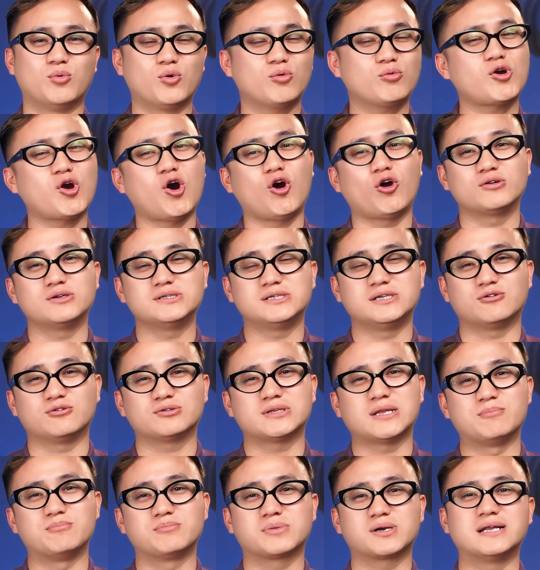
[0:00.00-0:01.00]
mỗi con nó chỉ có
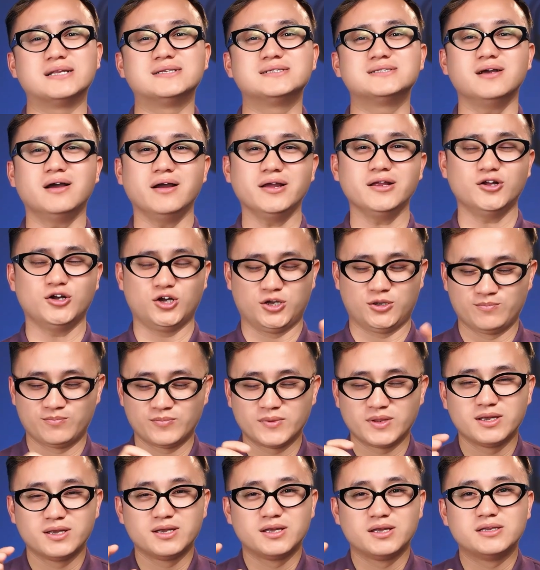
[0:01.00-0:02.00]
tầm một cân rưỡi thôi.
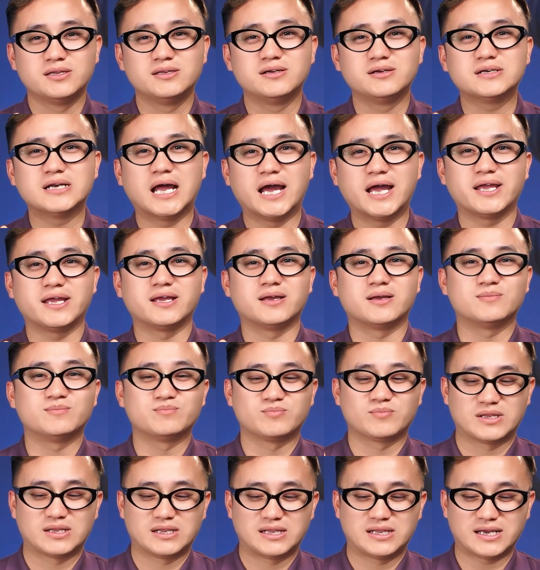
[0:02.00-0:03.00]
Nhưng đây
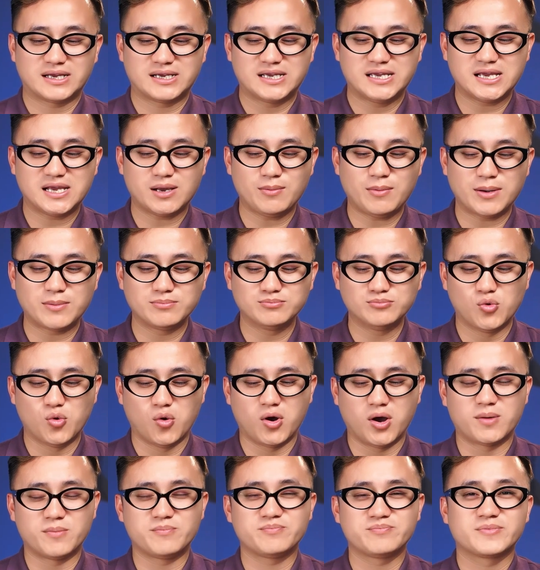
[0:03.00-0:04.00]
là khi các bạn
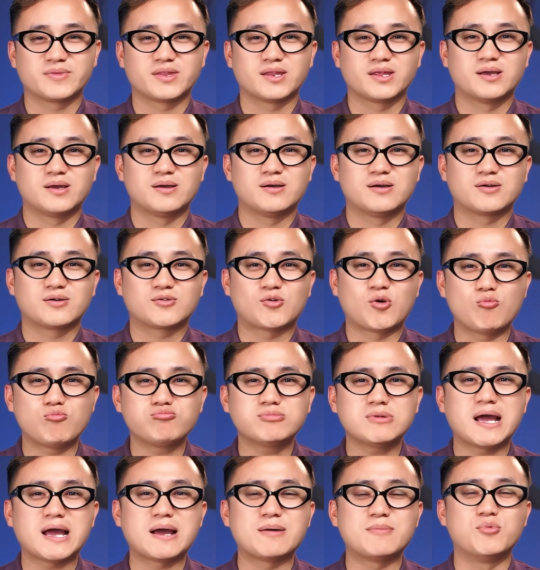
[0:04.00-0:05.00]
mua
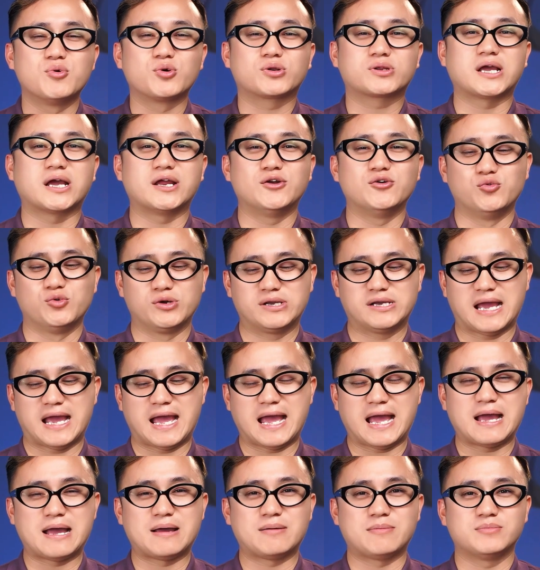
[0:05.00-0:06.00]
cũng là một cái đùi
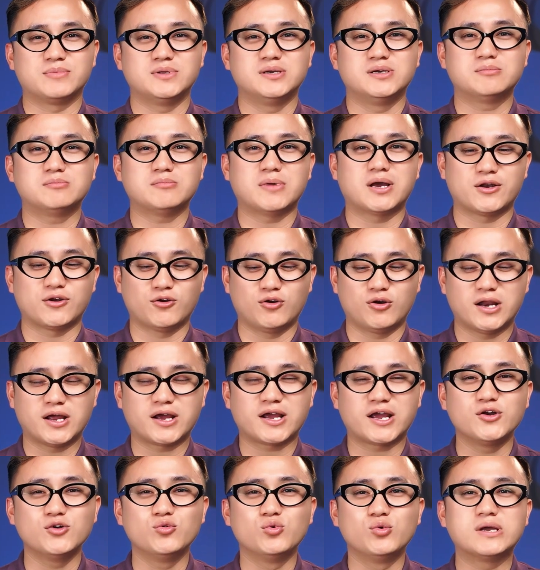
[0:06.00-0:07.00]
gà nhưng mà nó là
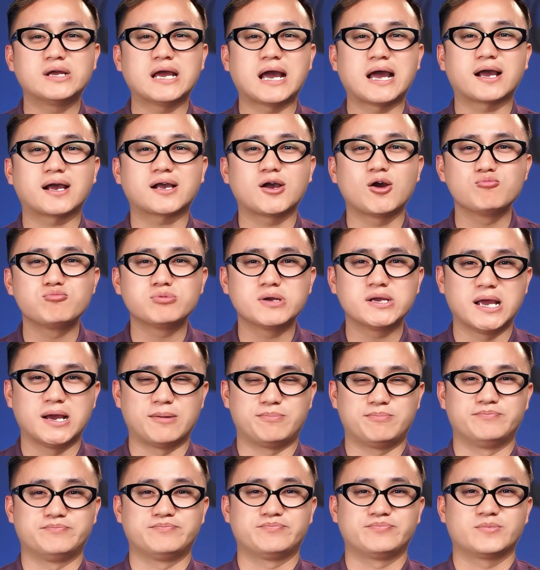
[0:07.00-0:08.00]
cái đùi gà công
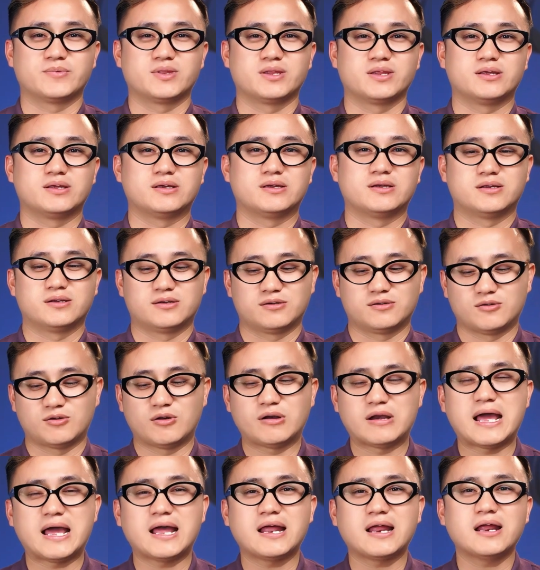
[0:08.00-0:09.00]
nghiệp
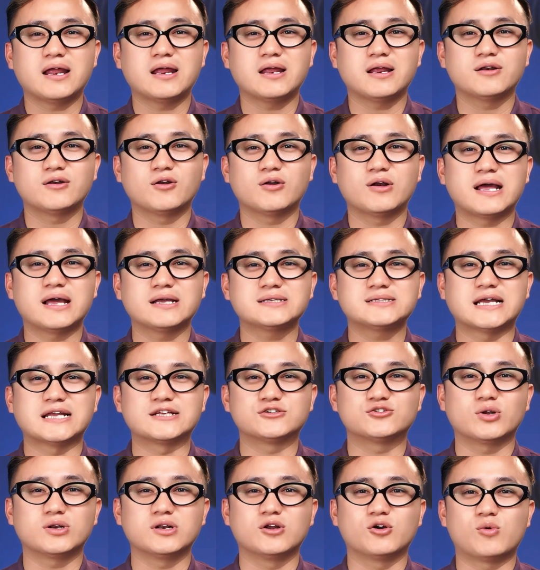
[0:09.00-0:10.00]
nó đã nó đã
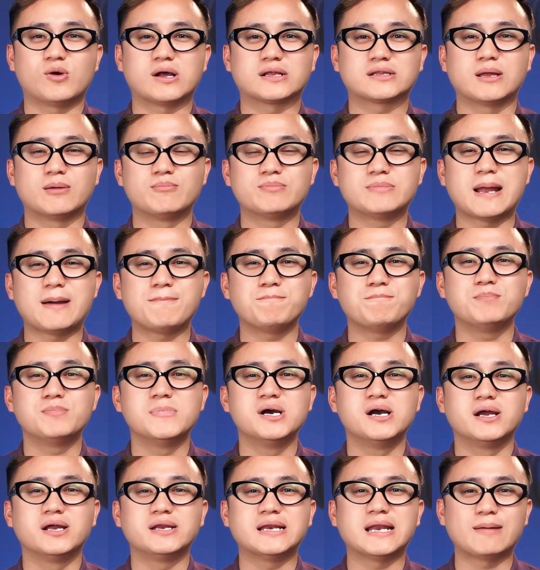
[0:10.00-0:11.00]
sản xuất được khoảng tầm 5
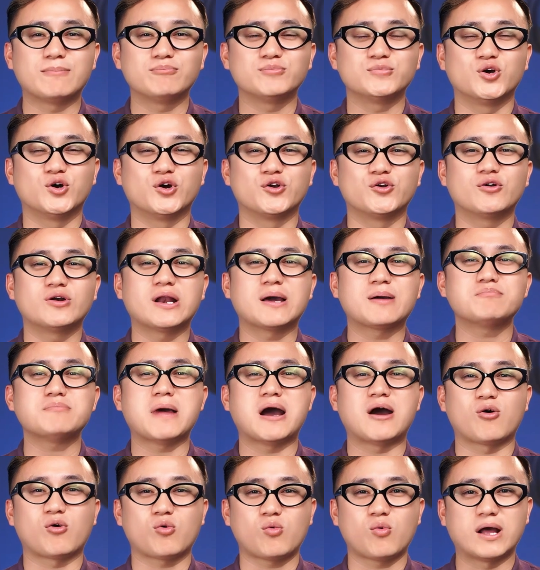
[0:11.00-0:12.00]
10 năm rồi nó đang
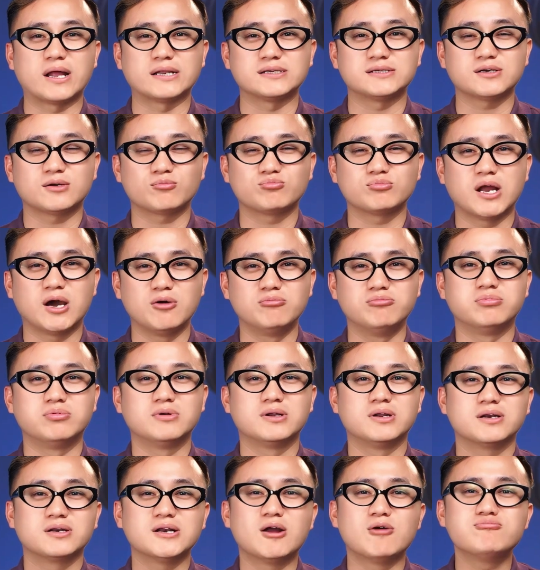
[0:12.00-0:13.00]
bảo quản trong đông
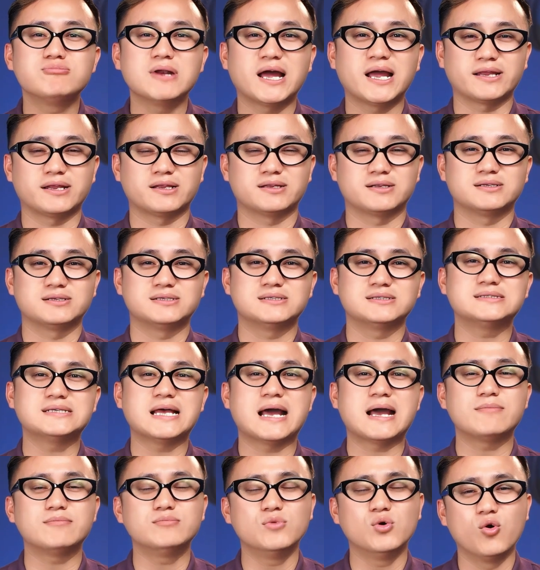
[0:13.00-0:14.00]
đông lạnh
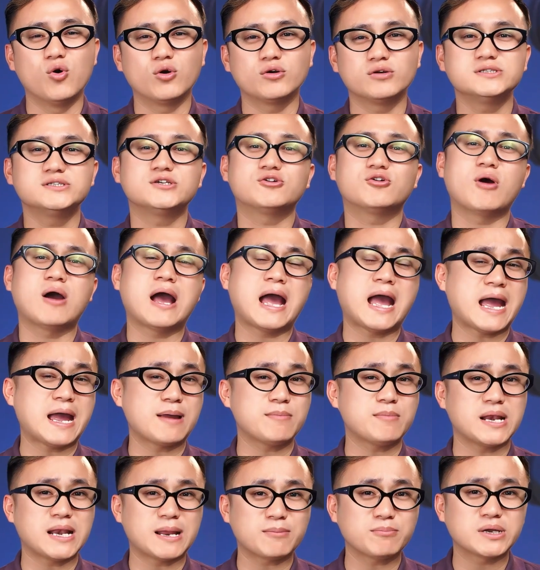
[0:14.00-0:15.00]
giá mua nó chỉ có
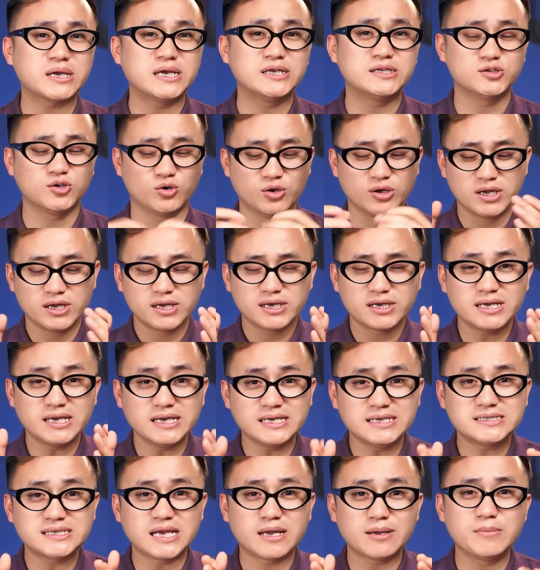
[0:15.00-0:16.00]
25 000 thôi
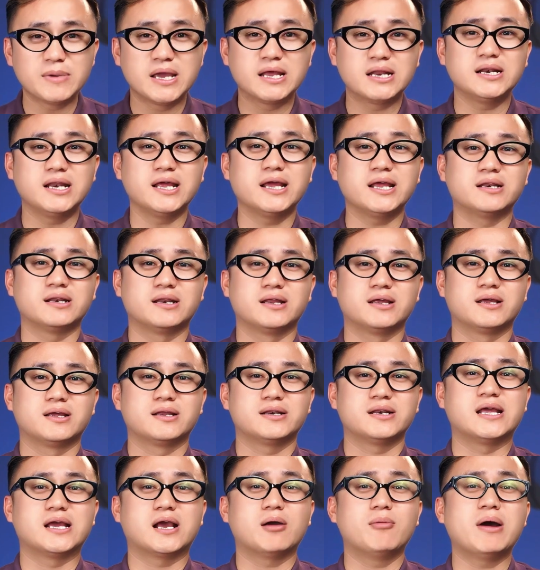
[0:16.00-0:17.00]
khi chế biến lên
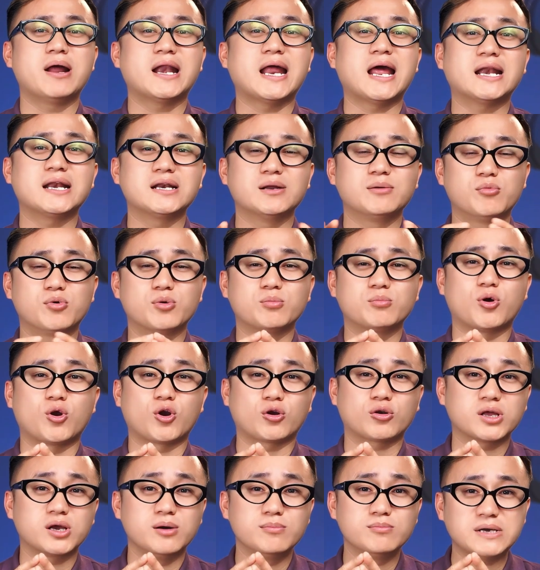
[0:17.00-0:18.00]
để các bạn ăn được một
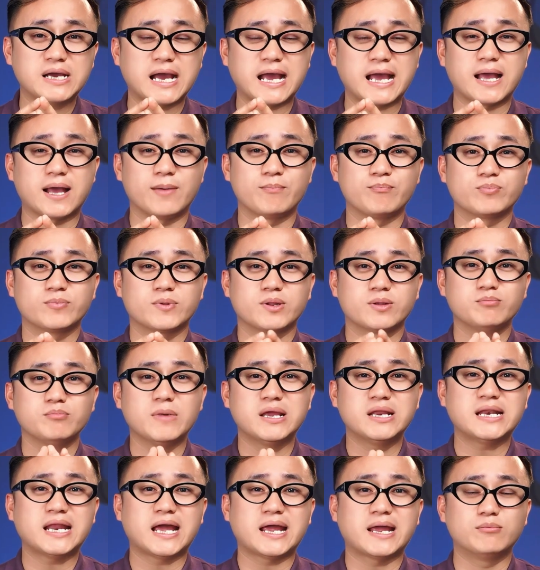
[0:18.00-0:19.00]
món cơm gà
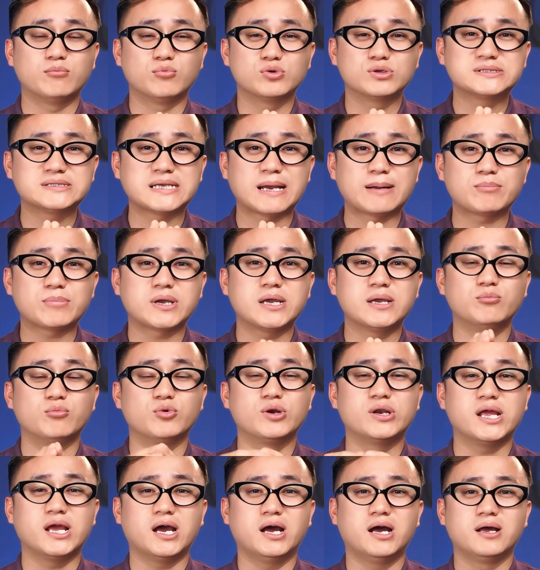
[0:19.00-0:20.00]
bên này 100 000 một
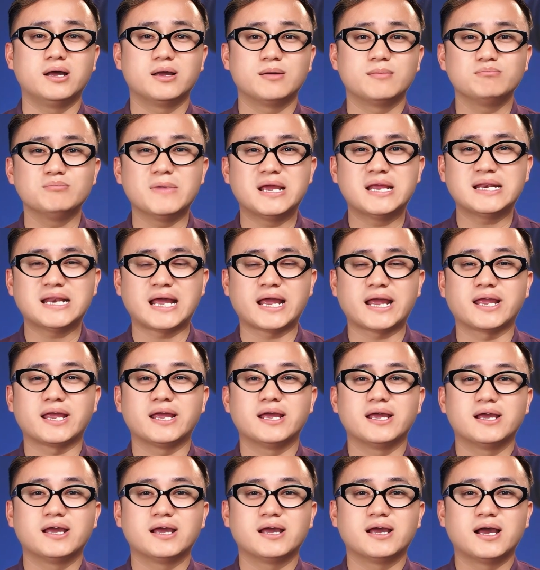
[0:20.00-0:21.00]
đĩa bên này
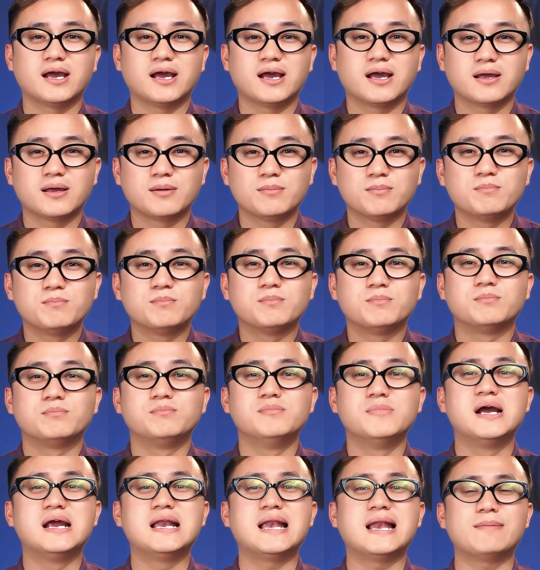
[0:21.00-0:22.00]

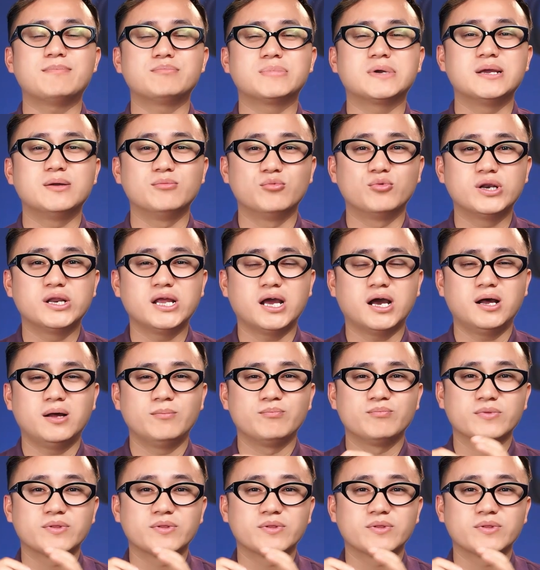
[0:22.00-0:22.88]
15 000 một đĩa